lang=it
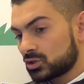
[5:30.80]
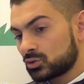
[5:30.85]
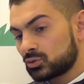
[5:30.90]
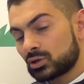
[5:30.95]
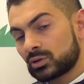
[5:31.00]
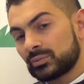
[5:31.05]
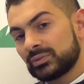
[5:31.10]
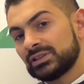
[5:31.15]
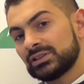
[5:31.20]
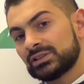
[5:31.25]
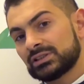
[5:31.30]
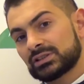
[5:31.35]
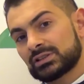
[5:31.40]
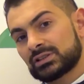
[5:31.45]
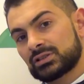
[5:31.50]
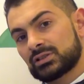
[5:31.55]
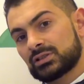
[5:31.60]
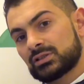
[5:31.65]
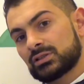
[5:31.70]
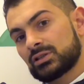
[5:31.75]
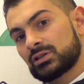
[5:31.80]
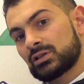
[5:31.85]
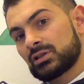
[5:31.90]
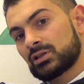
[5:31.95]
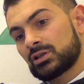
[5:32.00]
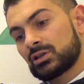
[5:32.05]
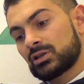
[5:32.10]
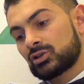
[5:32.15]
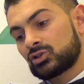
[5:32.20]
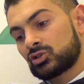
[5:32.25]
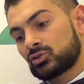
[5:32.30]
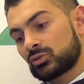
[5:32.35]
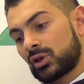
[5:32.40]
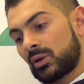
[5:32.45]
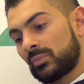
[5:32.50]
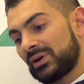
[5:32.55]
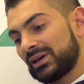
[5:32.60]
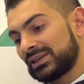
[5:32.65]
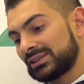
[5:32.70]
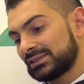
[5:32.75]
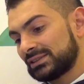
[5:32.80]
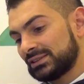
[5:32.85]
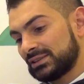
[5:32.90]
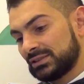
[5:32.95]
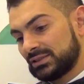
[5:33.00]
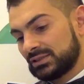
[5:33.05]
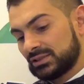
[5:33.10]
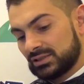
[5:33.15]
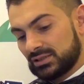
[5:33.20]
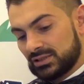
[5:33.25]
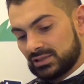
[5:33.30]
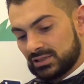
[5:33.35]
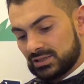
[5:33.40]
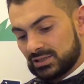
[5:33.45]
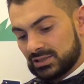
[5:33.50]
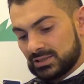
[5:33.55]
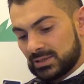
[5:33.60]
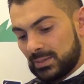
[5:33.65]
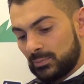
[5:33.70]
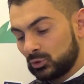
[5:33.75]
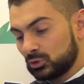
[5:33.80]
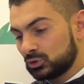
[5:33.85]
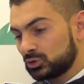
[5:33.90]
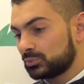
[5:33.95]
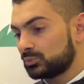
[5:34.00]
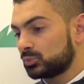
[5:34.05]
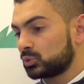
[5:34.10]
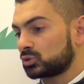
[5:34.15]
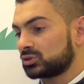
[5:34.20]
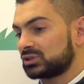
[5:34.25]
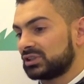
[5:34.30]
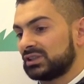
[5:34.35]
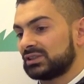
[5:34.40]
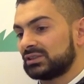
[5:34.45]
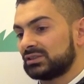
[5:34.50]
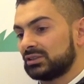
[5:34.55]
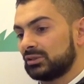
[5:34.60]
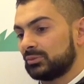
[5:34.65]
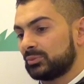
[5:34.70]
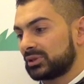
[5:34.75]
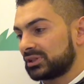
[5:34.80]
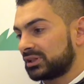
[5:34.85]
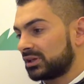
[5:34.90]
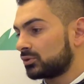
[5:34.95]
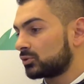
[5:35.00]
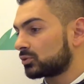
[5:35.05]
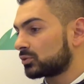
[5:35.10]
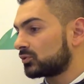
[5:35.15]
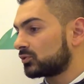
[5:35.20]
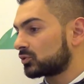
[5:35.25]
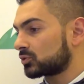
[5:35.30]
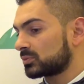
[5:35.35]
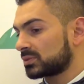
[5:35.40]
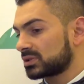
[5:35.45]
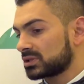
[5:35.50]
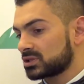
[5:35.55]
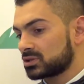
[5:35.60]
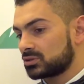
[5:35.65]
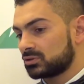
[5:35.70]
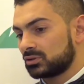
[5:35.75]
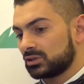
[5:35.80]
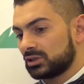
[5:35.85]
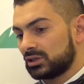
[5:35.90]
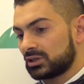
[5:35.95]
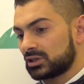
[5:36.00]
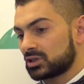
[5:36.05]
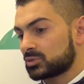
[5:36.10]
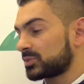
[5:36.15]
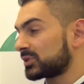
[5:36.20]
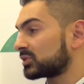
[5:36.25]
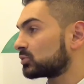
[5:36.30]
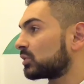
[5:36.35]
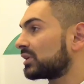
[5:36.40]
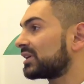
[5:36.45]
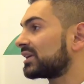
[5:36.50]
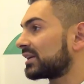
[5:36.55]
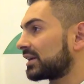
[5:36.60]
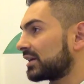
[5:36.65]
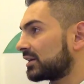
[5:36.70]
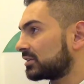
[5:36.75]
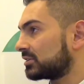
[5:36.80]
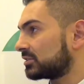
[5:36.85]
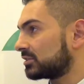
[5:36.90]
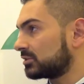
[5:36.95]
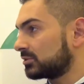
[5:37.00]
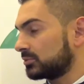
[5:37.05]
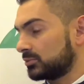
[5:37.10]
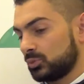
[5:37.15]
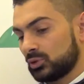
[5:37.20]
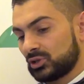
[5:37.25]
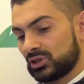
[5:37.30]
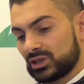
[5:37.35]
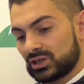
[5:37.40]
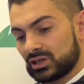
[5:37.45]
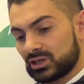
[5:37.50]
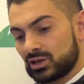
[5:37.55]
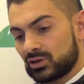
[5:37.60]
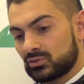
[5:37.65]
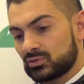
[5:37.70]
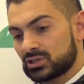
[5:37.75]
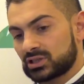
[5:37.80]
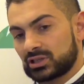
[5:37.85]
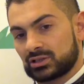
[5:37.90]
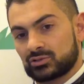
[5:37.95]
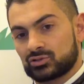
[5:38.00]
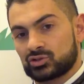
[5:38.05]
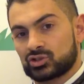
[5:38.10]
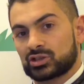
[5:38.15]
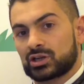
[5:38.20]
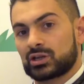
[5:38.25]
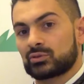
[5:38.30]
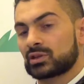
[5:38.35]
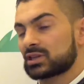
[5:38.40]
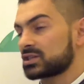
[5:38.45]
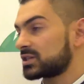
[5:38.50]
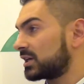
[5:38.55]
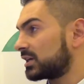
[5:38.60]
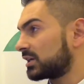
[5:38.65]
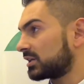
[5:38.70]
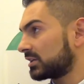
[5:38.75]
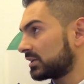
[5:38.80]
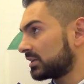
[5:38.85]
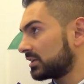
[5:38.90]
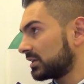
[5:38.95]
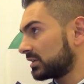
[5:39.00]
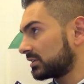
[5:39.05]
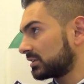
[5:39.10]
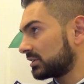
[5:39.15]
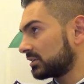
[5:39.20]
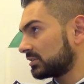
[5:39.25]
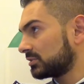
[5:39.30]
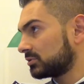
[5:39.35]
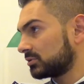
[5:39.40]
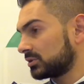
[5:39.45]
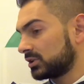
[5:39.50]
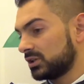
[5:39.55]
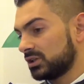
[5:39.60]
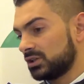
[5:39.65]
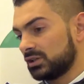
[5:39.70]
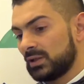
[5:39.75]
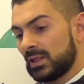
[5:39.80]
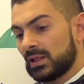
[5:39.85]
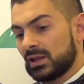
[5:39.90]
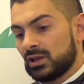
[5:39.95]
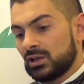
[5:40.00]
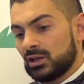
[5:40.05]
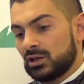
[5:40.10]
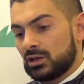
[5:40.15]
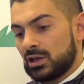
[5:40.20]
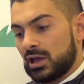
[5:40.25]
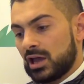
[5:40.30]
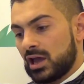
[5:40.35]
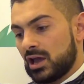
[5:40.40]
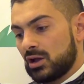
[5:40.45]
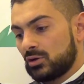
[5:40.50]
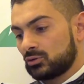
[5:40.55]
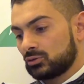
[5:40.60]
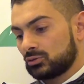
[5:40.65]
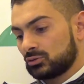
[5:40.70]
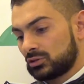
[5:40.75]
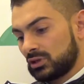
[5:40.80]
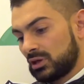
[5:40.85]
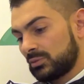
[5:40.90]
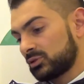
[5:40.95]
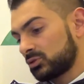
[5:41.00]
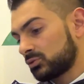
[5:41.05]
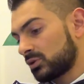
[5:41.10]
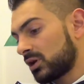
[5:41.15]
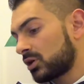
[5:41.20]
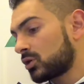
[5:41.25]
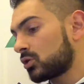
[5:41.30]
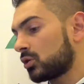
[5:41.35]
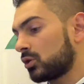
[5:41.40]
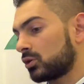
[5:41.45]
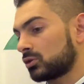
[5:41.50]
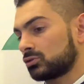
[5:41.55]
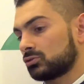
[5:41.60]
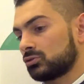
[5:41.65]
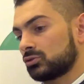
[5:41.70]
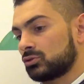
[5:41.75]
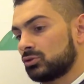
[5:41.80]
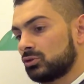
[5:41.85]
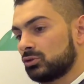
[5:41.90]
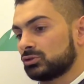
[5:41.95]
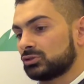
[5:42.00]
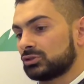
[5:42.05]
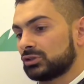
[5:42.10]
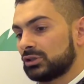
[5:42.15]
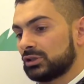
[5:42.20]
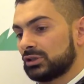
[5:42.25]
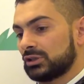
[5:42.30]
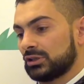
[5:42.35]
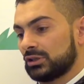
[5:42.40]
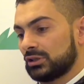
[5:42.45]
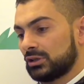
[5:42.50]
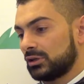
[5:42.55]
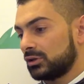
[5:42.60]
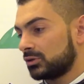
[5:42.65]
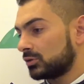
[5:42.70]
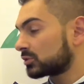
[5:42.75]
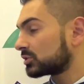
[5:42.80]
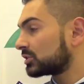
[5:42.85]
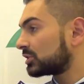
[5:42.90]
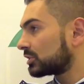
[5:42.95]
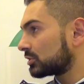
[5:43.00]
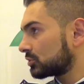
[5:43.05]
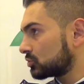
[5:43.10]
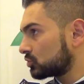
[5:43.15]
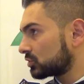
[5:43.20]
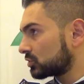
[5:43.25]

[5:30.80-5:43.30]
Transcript: sicuramente eh, c'è una parte eh, molto importante per la loro formazione rispetto ai crediti, poiché anche quest'anno ci sarà una sala dedicata all'editoria eh, tramite un accordo con eh, l'Ordine dei